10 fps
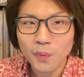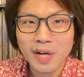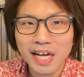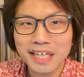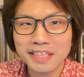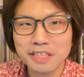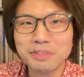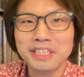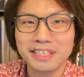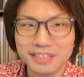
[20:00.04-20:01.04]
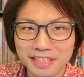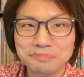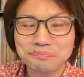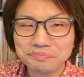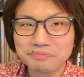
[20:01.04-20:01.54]
子が上がってみたりね、
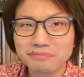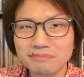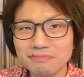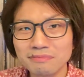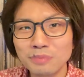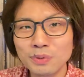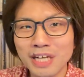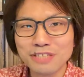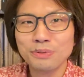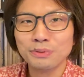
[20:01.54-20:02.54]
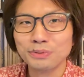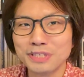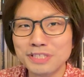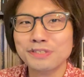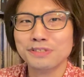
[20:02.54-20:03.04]
僕歌唱力の
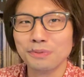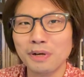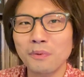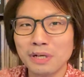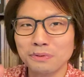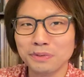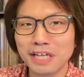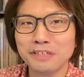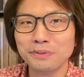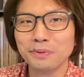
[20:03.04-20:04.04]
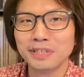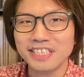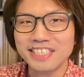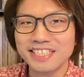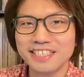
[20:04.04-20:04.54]
技術とか音楽の探求とか
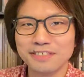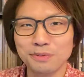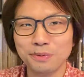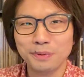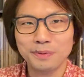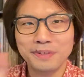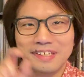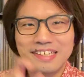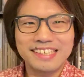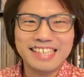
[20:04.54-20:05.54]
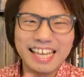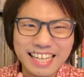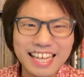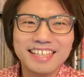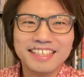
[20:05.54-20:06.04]
でいちいちこの嫌
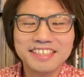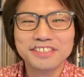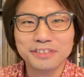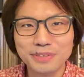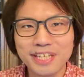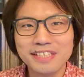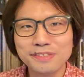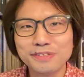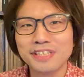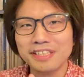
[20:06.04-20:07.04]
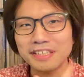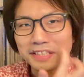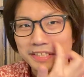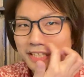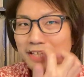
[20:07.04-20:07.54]
なやり方ですけど点数つけてっ
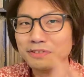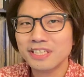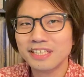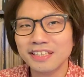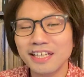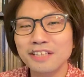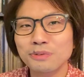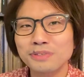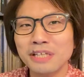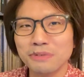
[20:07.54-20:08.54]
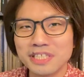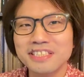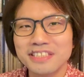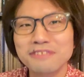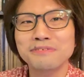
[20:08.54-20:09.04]
たらさゆきがダントツなのは
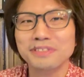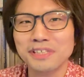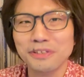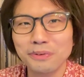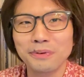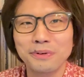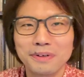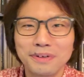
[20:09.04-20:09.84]
知ってるんですけど、